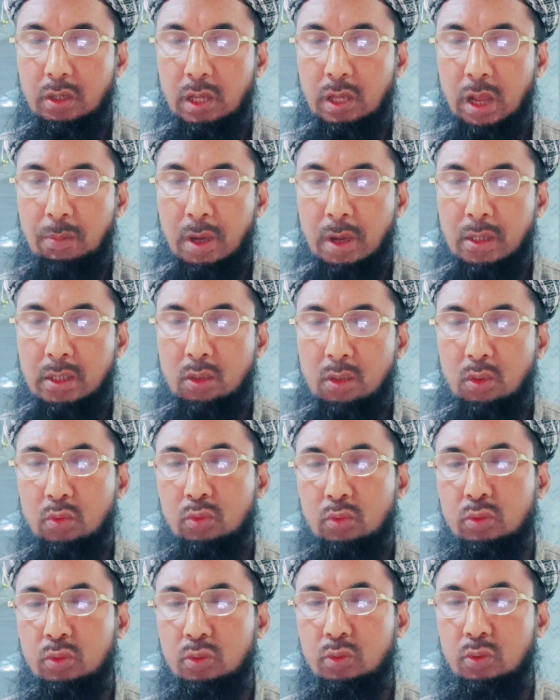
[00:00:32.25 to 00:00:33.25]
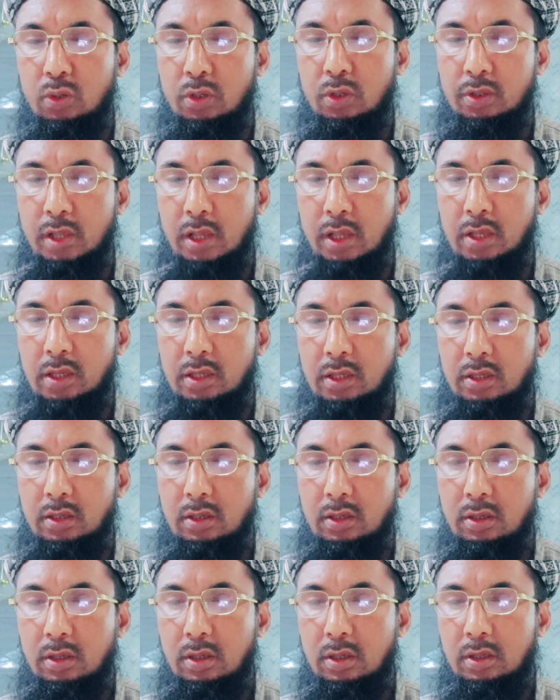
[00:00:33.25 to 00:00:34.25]
নামাজ রক্ত চলে যায়
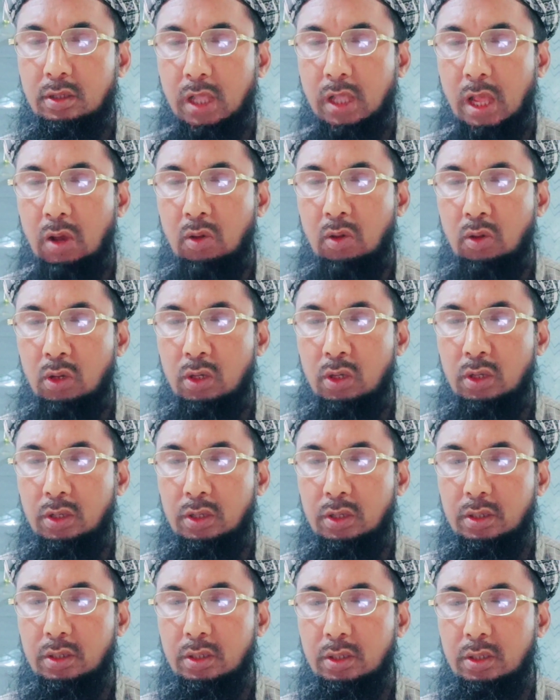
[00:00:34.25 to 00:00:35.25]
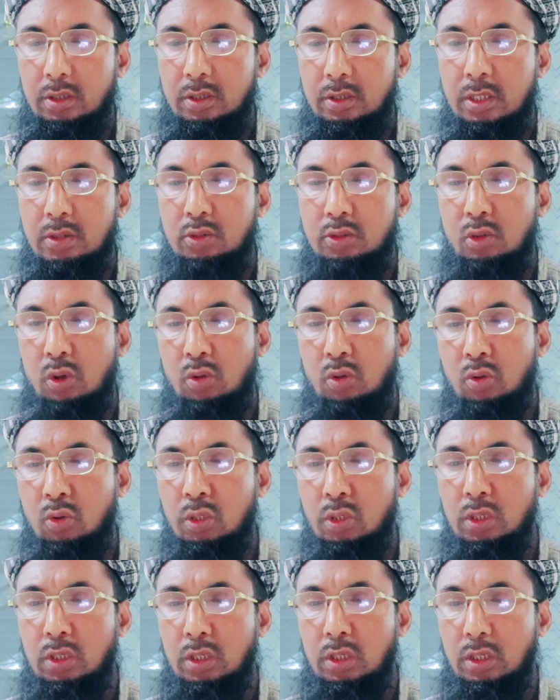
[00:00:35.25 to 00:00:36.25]
তাহলে সে
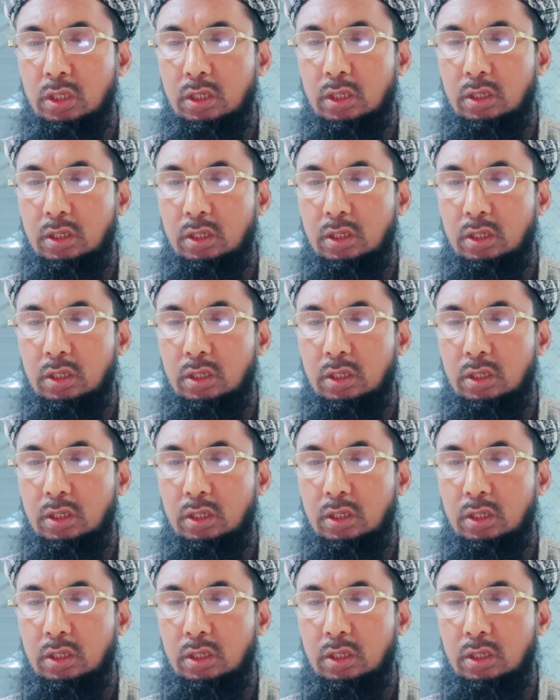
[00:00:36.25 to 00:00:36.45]
যখনই